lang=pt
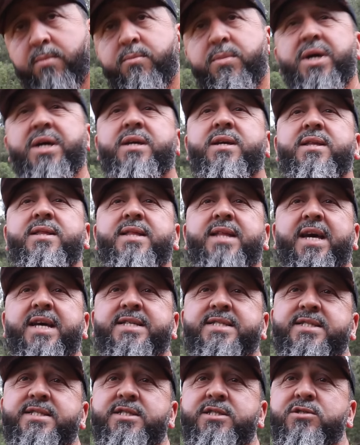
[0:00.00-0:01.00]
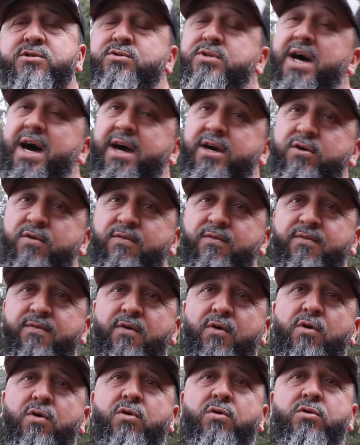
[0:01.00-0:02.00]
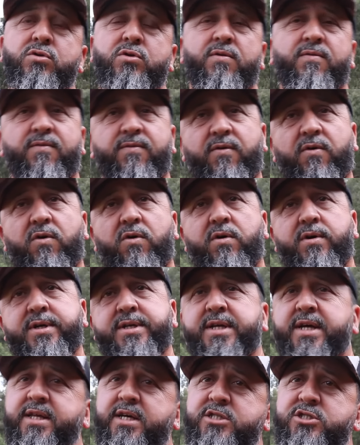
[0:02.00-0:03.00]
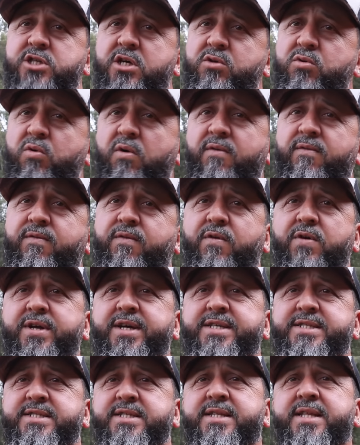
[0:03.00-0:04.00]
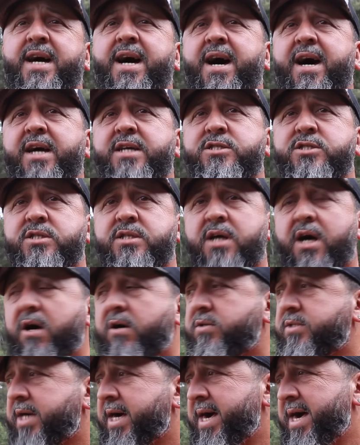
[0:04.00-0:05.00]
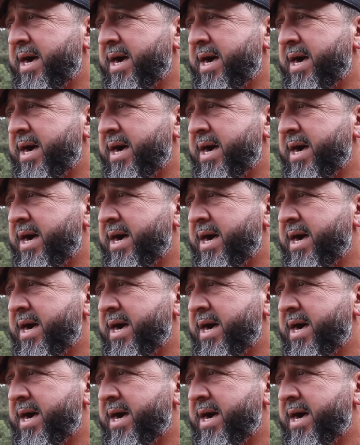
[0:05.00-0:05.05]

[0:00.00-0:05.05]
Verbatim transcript: meio que indeciso, ah, eu vou, não vou, que tá deixando o conforto da cidade e tal.